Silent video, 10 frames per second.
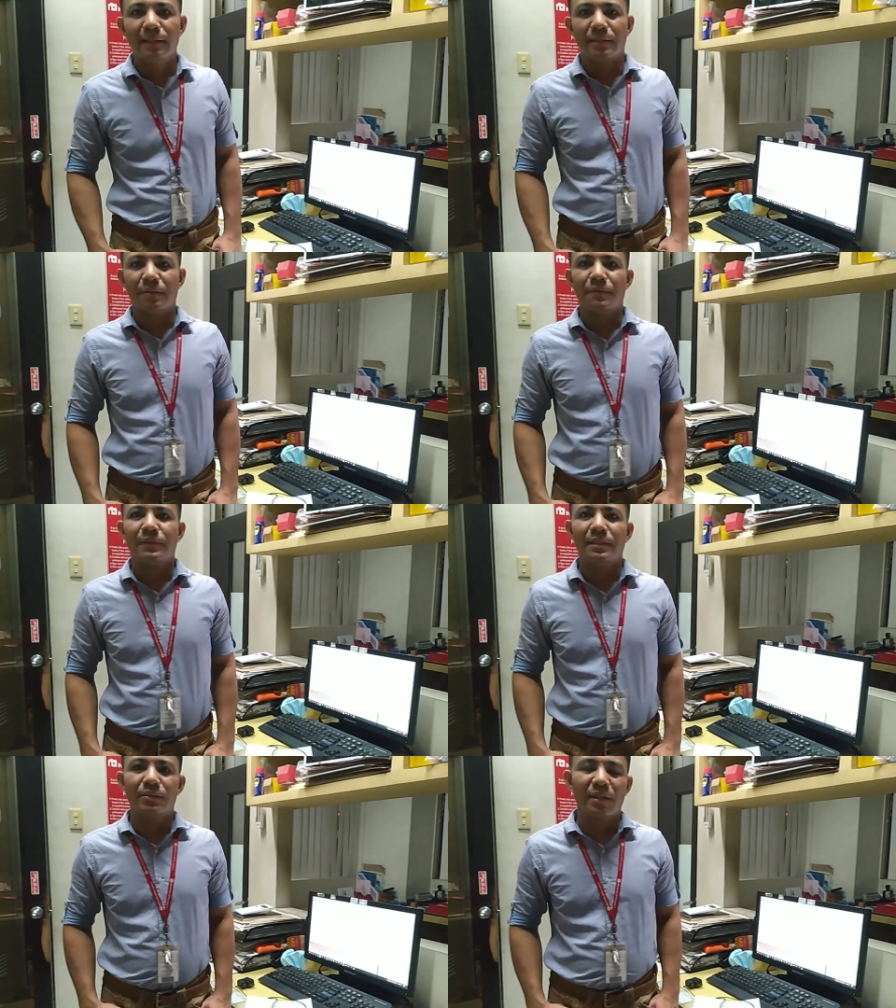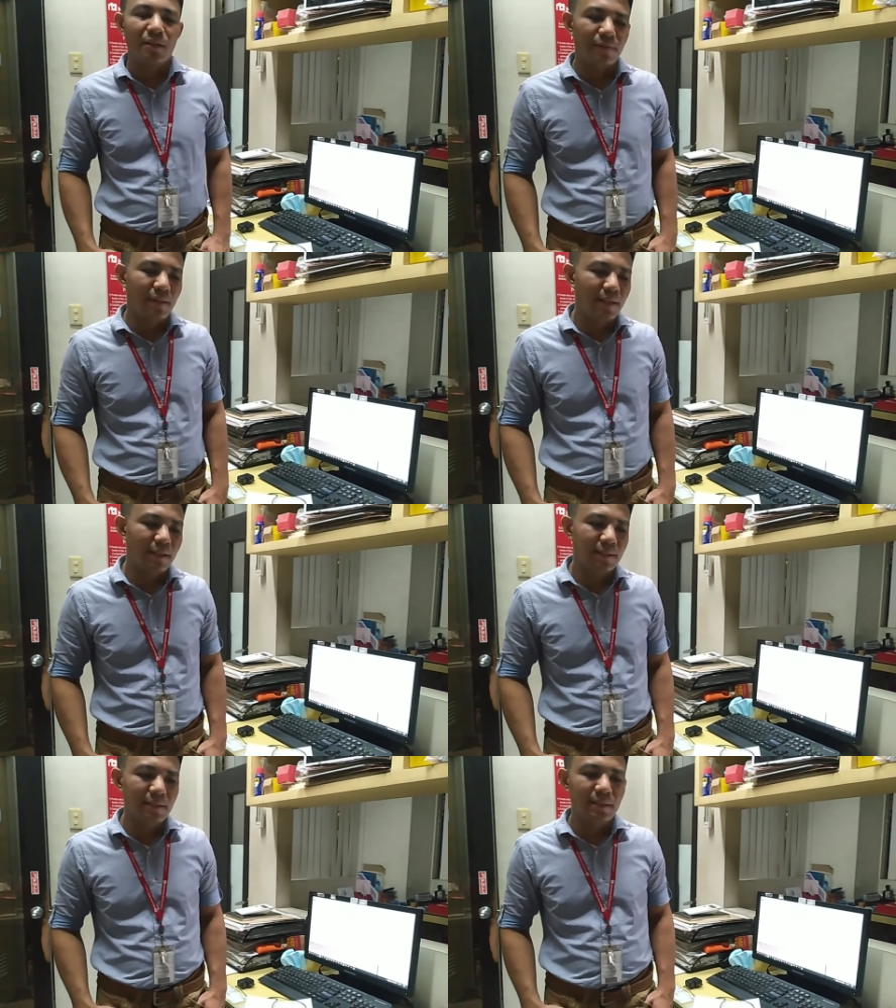So first week of
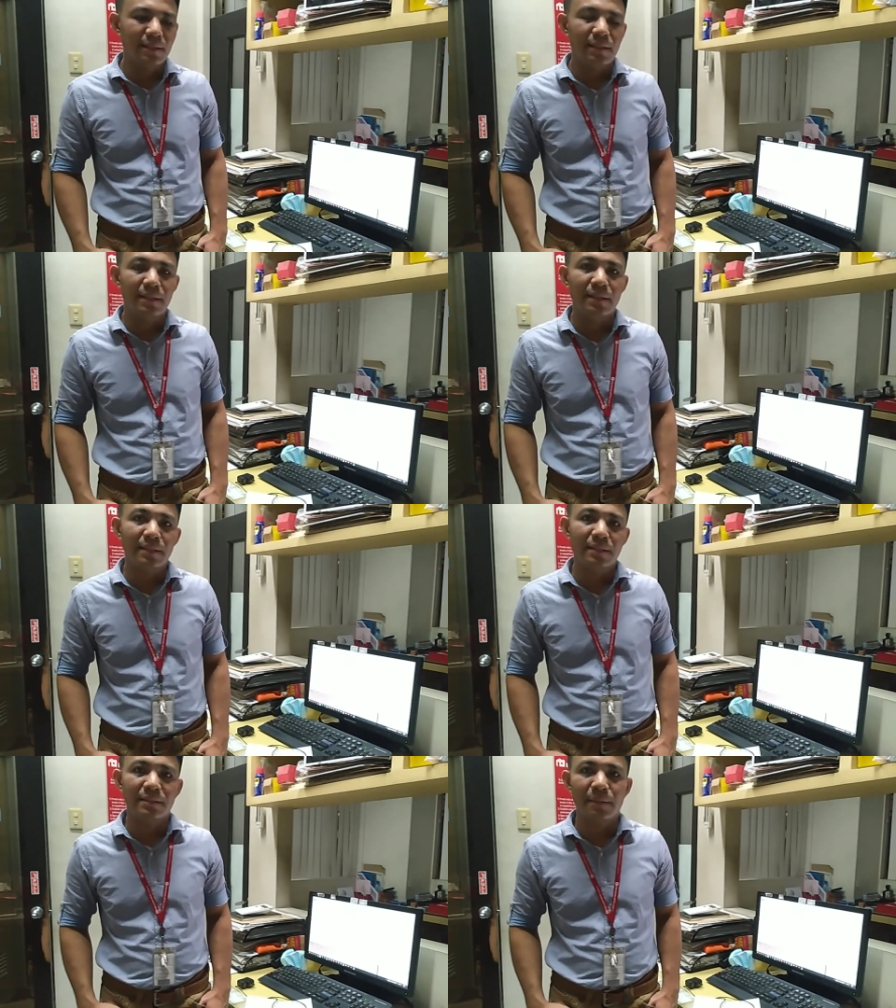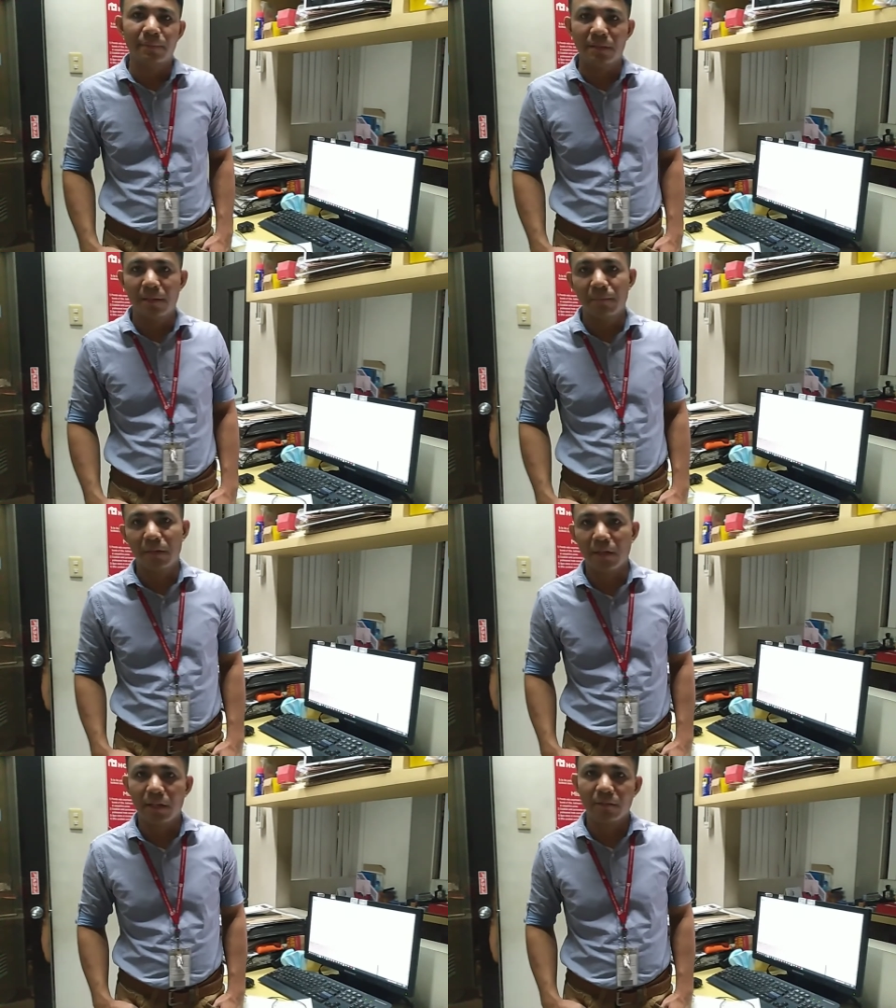the
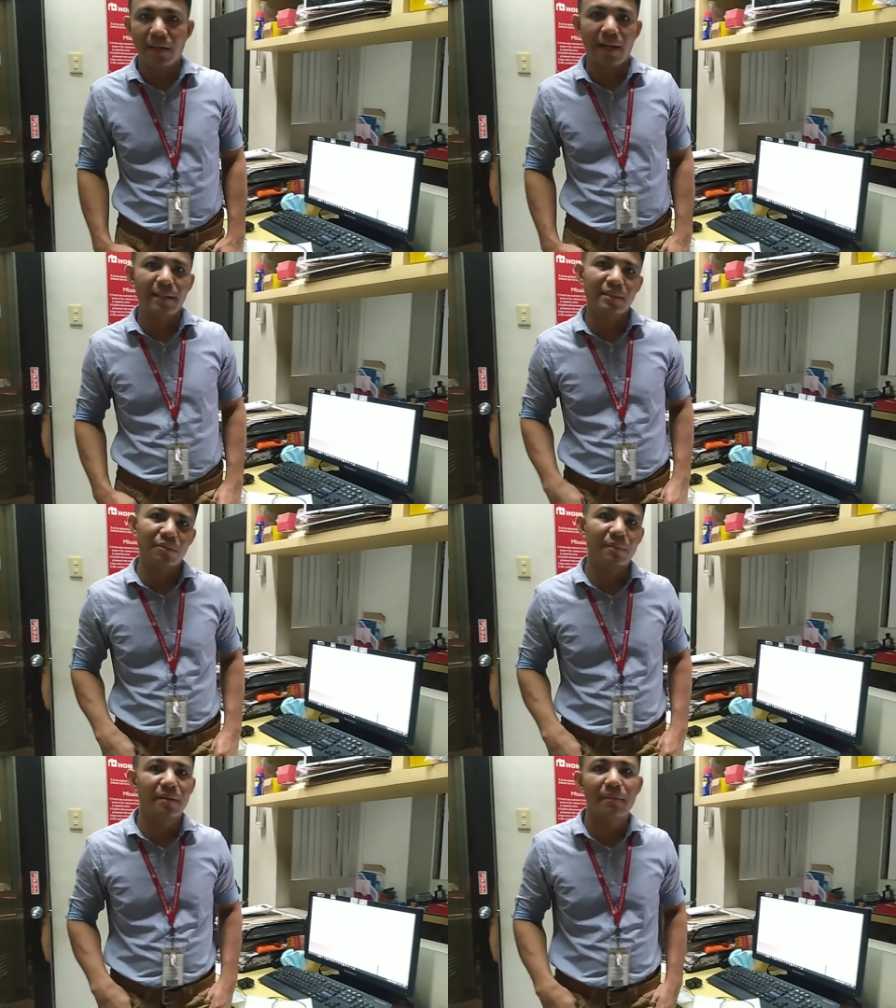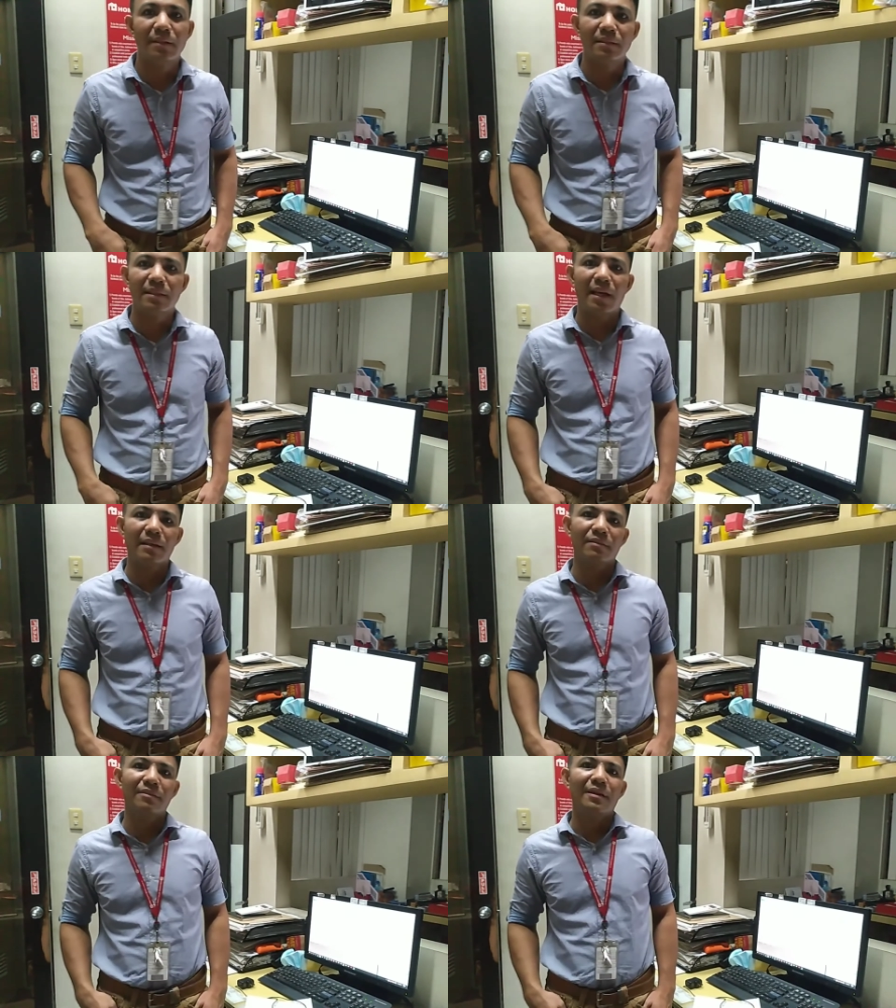September ngayon guys, over months na
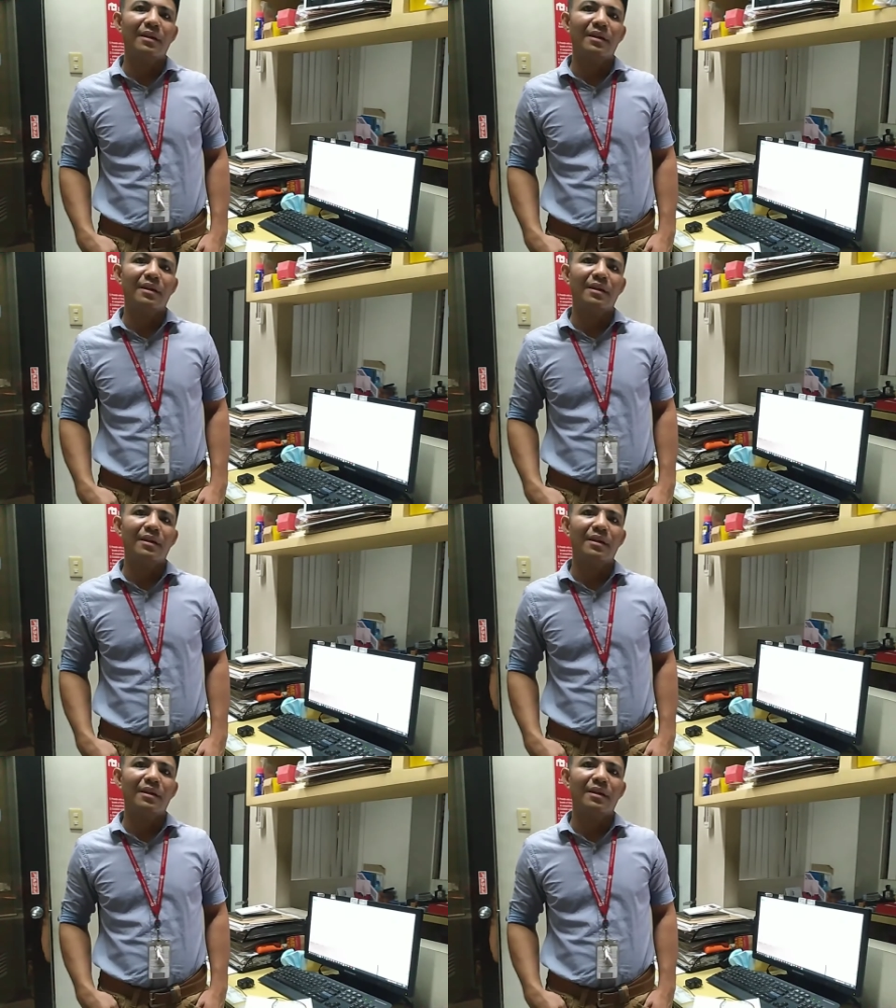tayo.